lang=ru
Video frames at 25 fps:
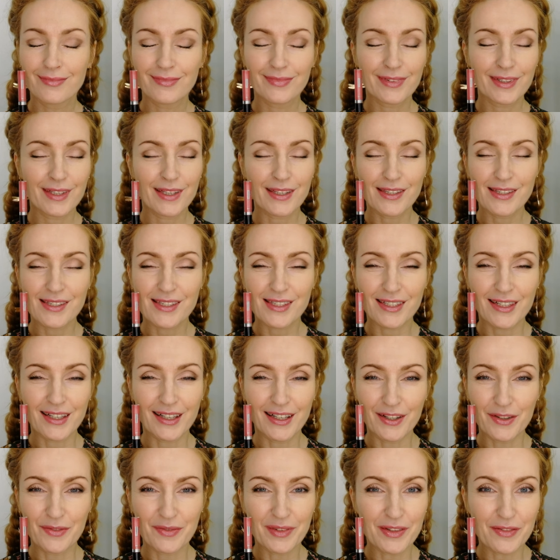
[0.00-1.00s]
я не
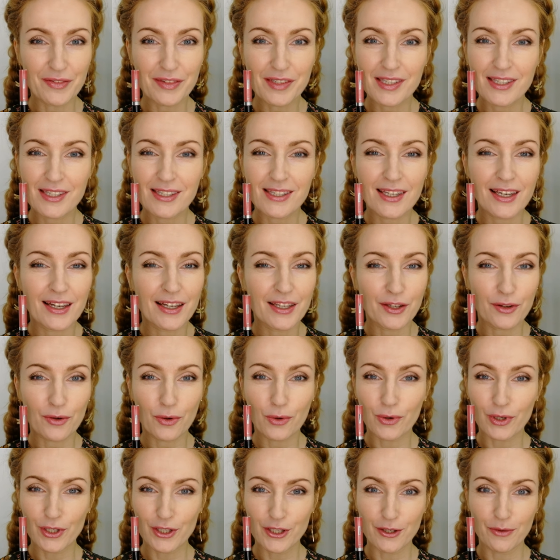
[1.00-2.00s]
знаю мне все они
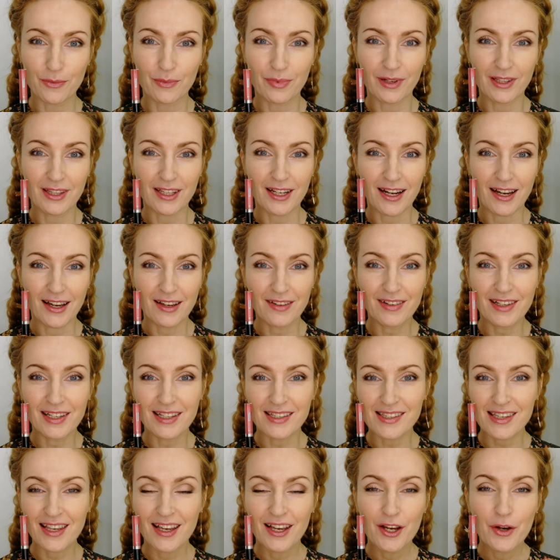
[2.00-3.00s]
очень
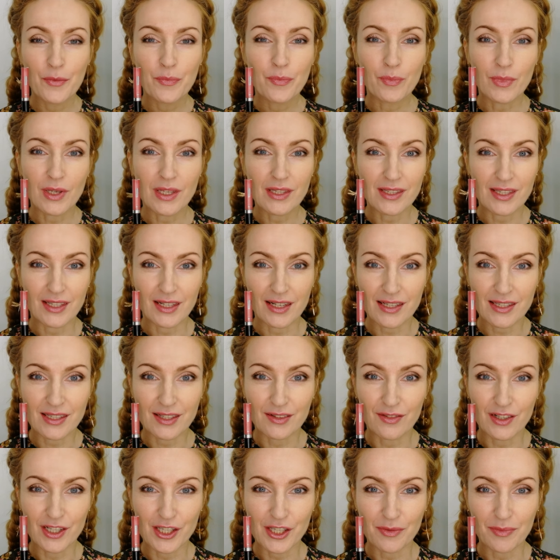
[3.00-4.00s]
понравились мне
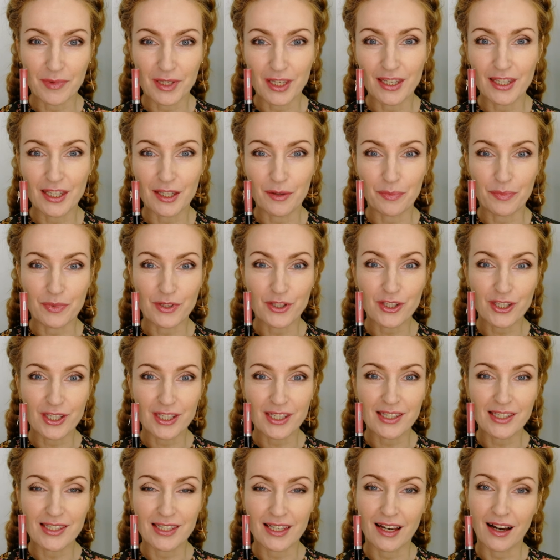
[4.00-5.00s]
интересно ваше мнение
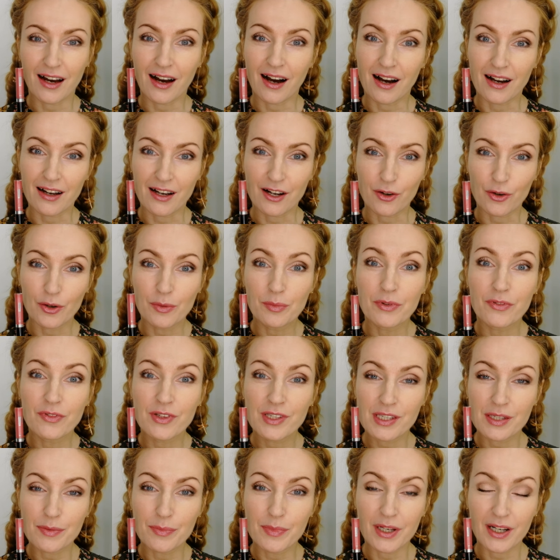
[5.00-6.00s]
пишите а какой бы вы
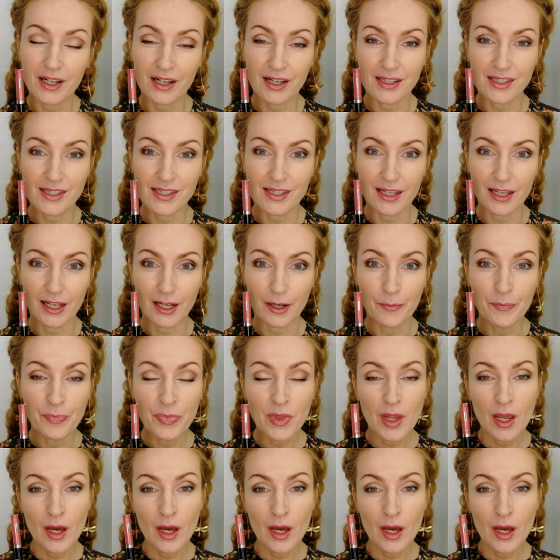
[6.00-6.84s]
себе хотели